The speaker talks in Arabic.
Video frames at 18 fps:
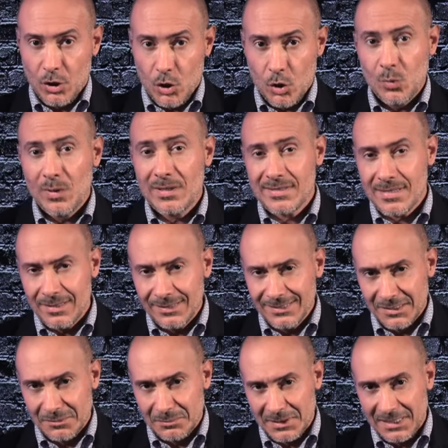هو
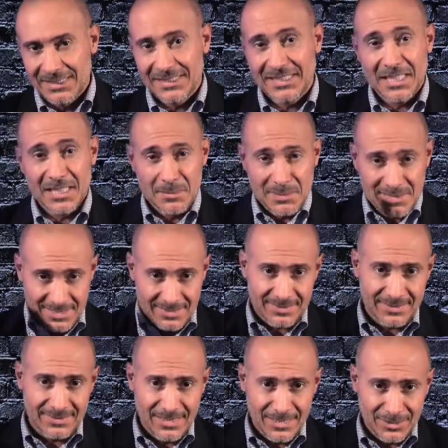صادم ان كان
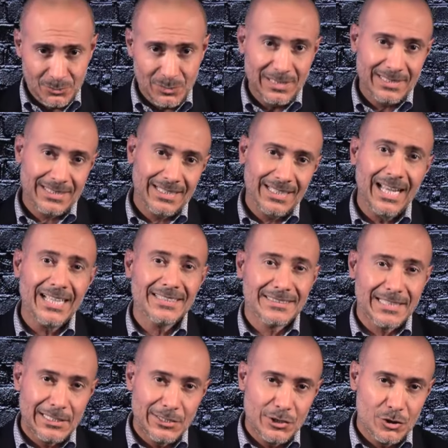بالستينات ولا ان كان
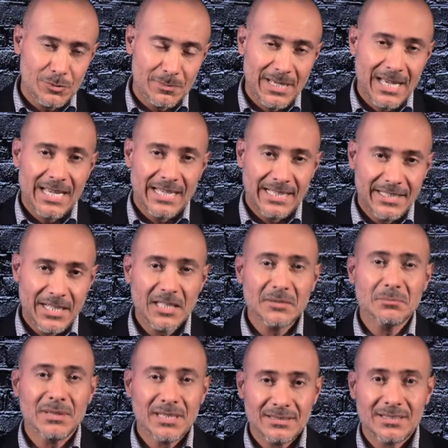حتى اليوم يعني
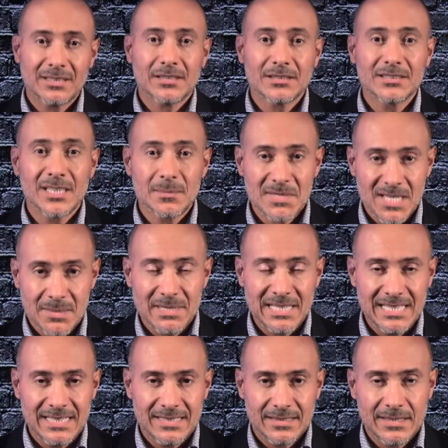قد ما نتقدم
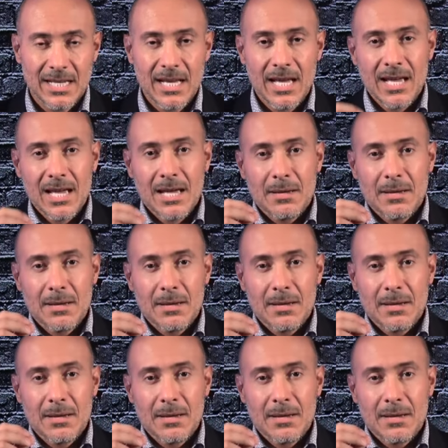زمنيا